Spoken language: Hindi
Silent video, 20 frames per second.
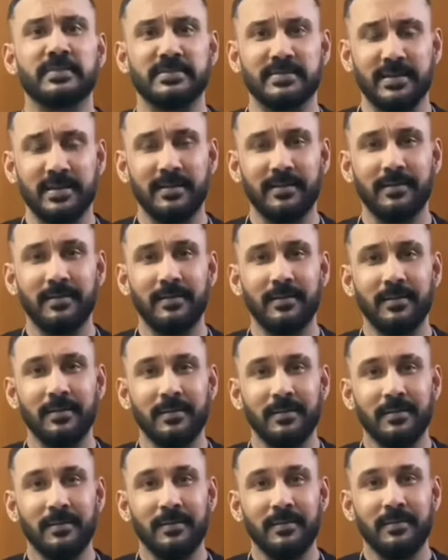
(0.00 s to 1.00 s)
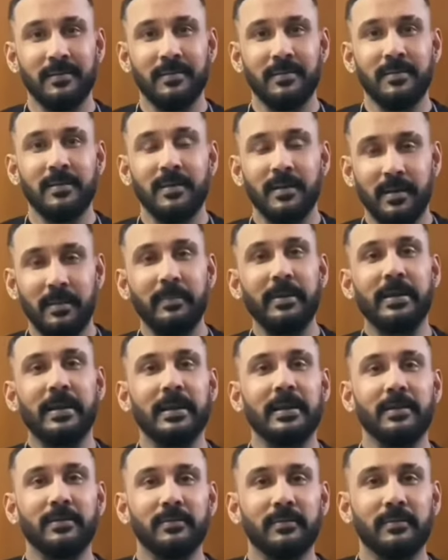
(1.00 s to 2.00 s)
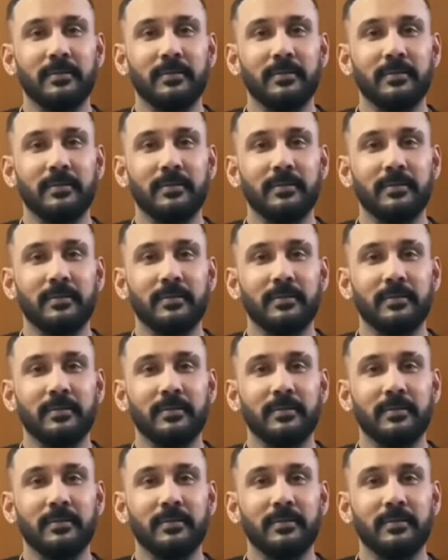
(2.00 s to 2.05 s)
फिजी है टोस्ट लेट मी टेल यू